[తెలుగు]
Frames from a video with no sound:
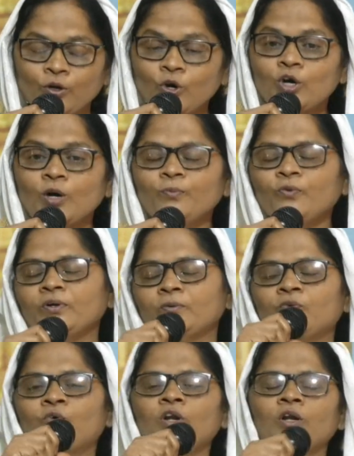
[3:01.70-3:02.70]
లోకము
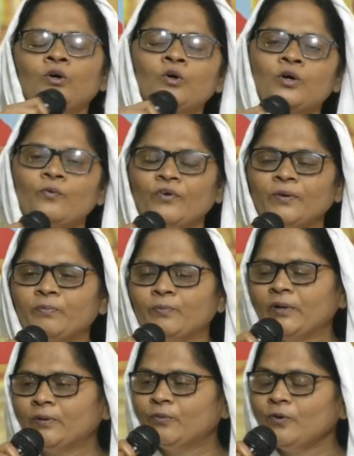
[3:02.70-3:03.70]
లోకం వైపు
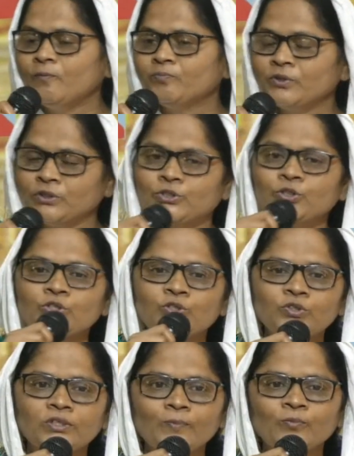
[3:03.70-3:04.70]
మనము
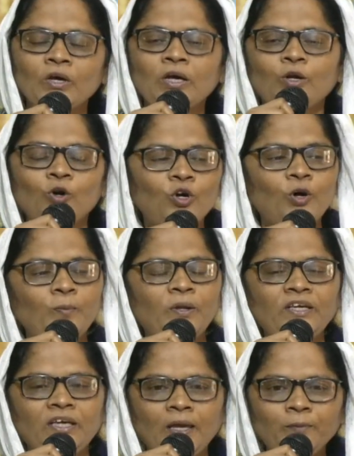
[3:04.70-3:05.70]
చూస్తుంటాం
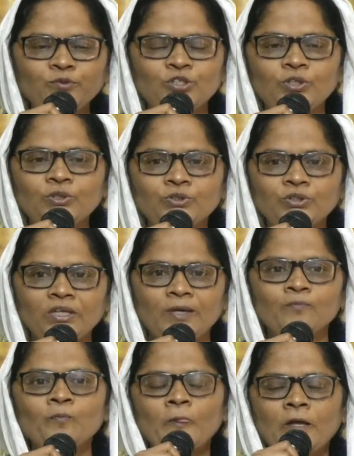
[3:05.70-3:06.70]
లోకంలో ఏం జరుగుతుంది
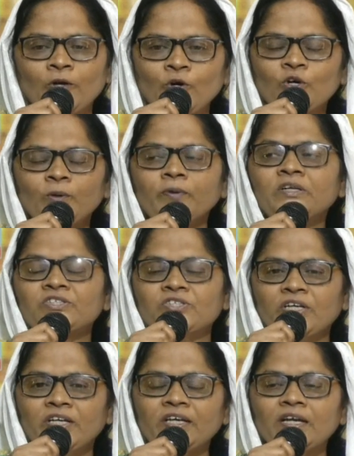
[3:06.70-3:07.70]
లోకం
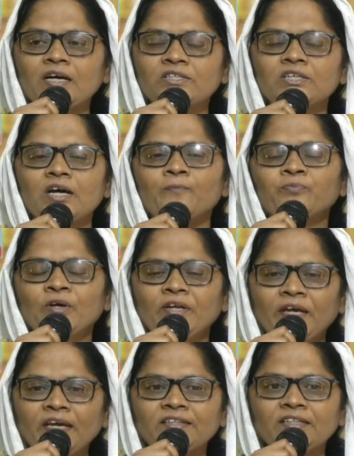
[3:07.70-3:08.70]
శరీరాశ
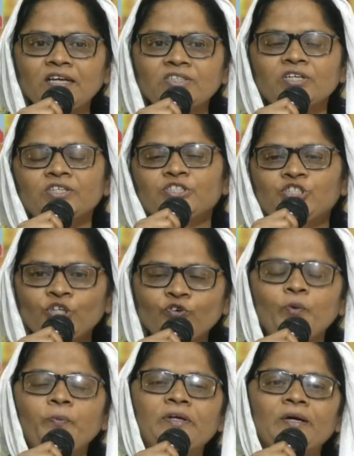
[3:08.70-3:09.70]
నేత్రాశ
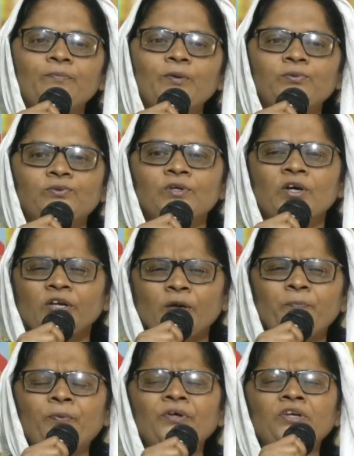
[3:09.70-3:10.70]
జీవపు డంబము
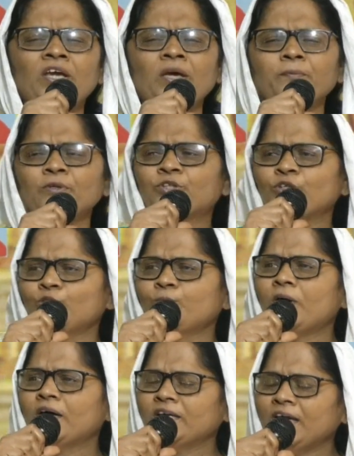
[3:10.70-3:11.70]
ఎప్పుడు ఏమి
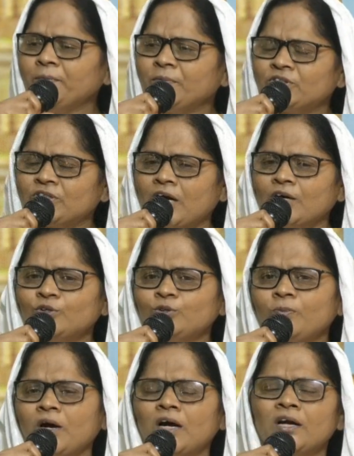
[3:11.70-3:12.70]
తిందుమా ఏమి
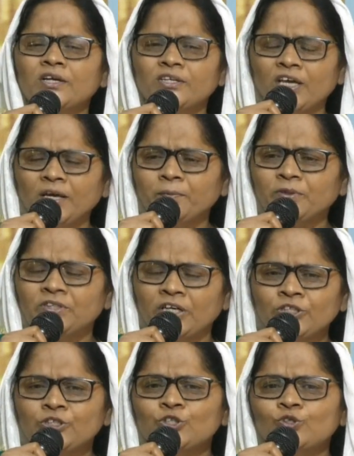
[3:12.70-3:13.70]
త్రాగుదుమా ఏమి
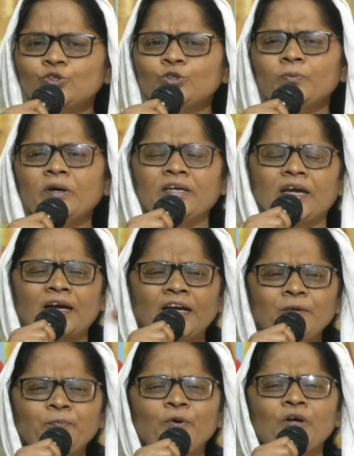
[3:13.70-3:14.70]
ధరించుకుందుమా
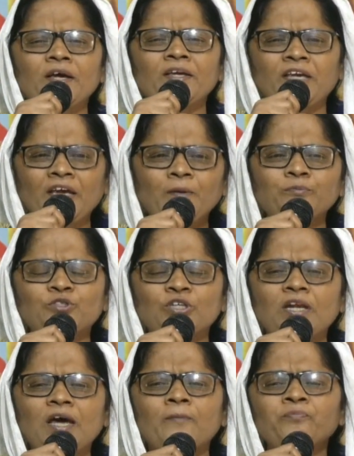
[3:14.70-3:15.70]
ఎక్కడికి పోలా ఏం
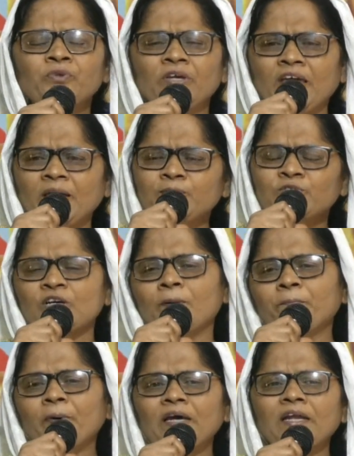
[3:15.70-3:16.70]
చేయాలా ఏం
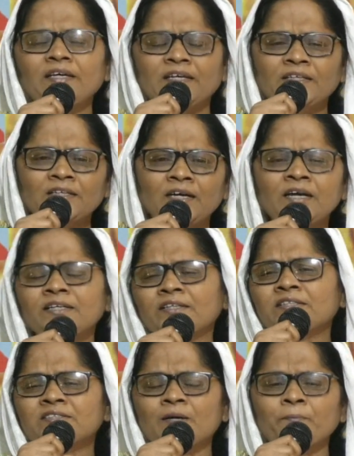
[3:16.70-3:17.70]
సంపాయలా ఇంకా
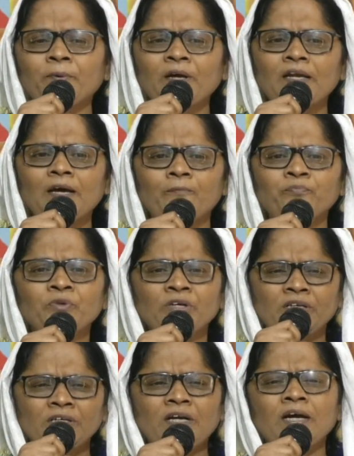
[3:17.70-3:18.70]
ఎంత సంపాయలా
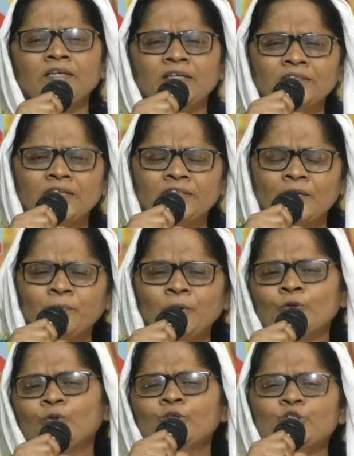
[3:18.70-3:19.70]
ఇంకా ఎంత
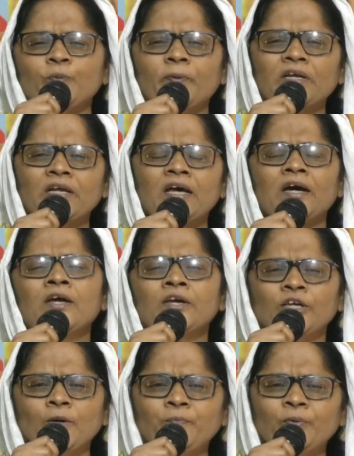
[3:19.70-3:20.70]
డబ్బులు కూర్చోబెట్టాలా
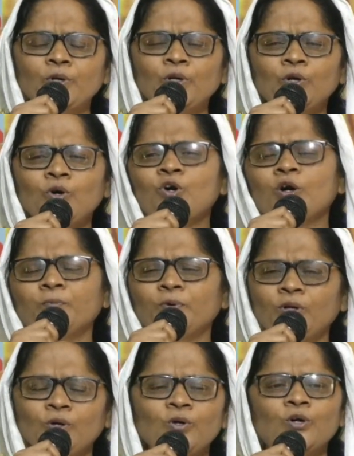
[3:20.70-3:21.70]
ఎప్పుడు
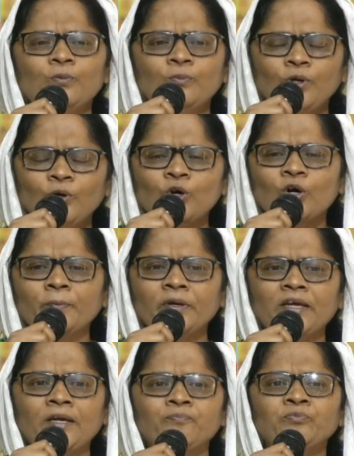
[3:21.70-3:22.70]
లోకము లోకము లోకం
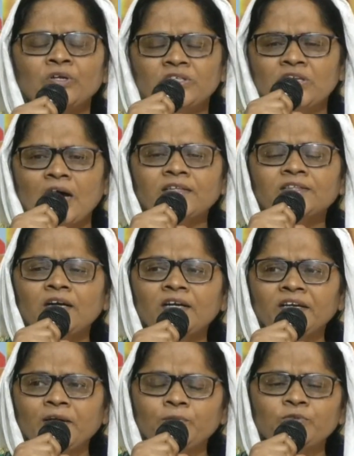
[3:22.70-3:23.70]
ఆమెని
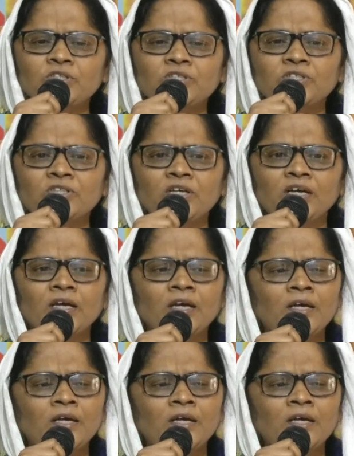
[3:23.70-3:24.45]
సాతానుడు ఏం చేసింది